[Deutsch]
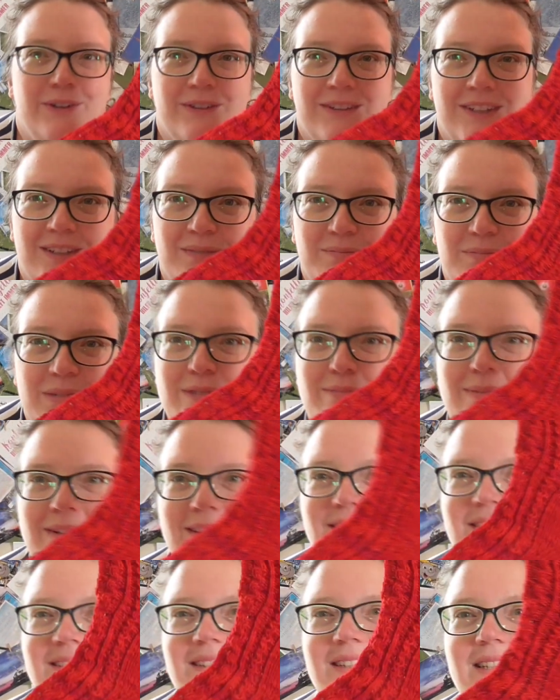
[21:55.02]
Und dann muss
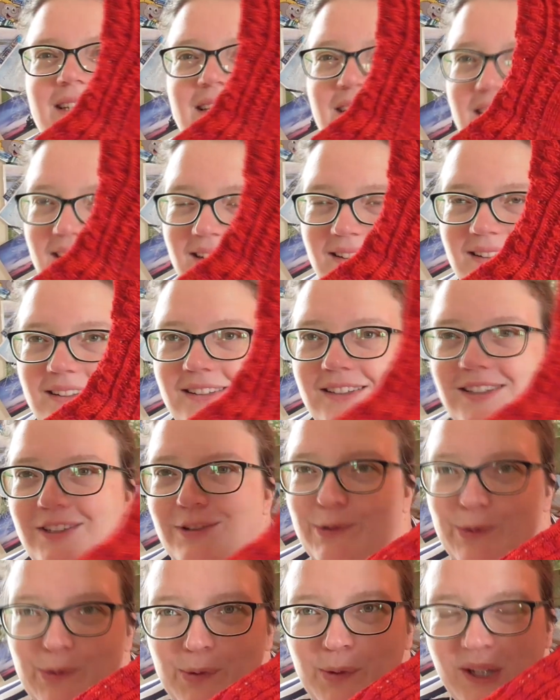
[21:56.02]
man aus dieser Kante,
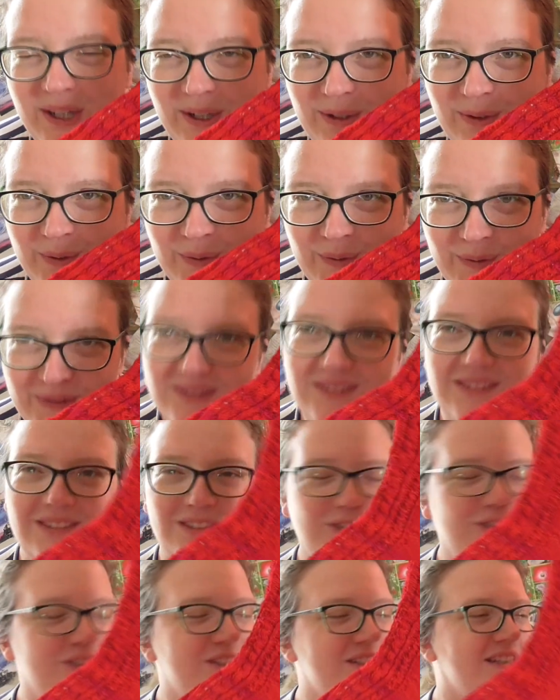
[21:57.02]
juhu, juhu,
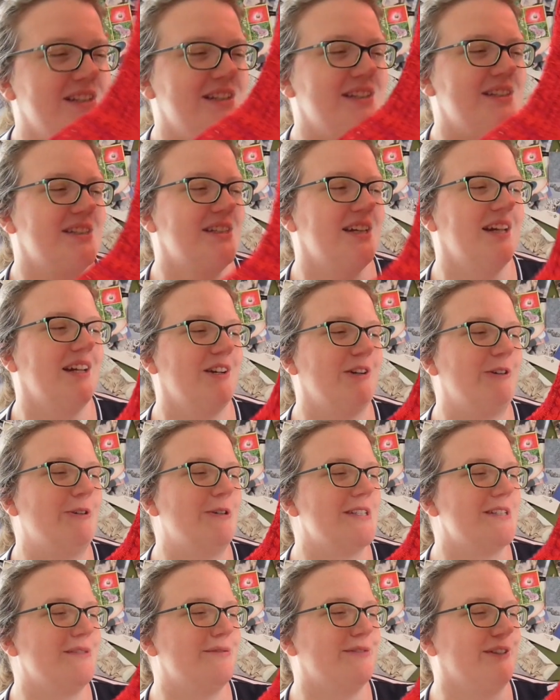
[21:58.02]
großes,
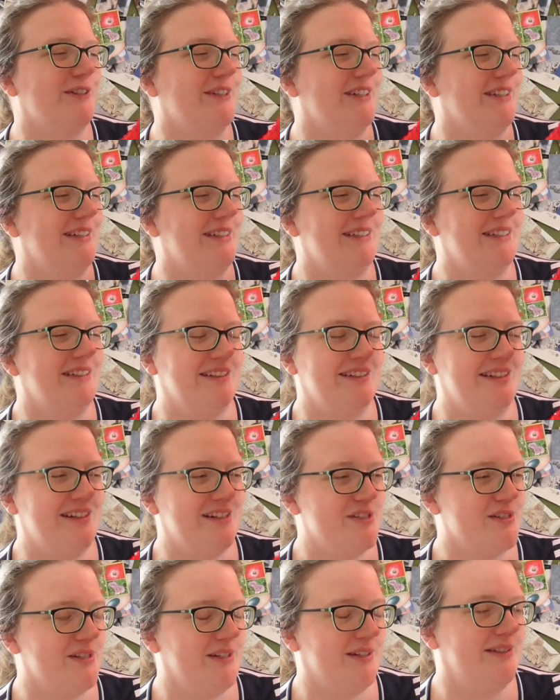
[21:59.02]
große Freude an
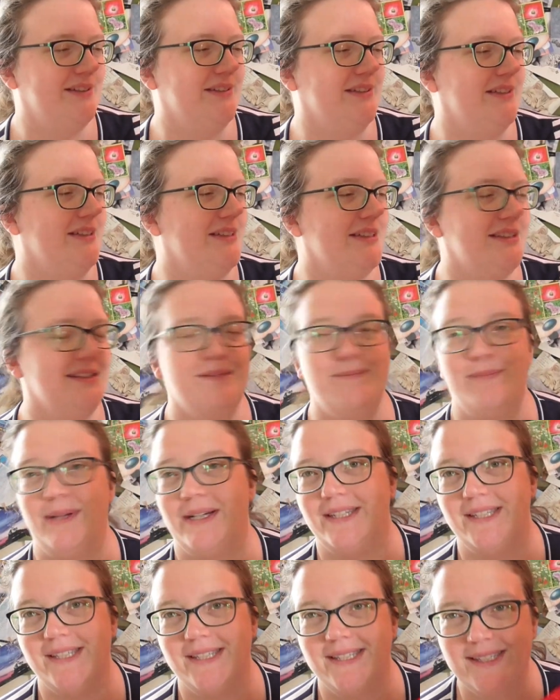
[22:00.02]
der Stelle nicht,
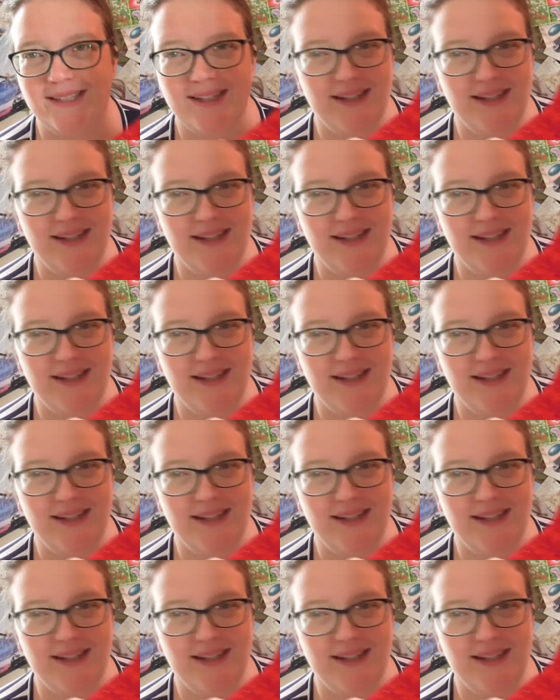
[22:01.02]
mache ich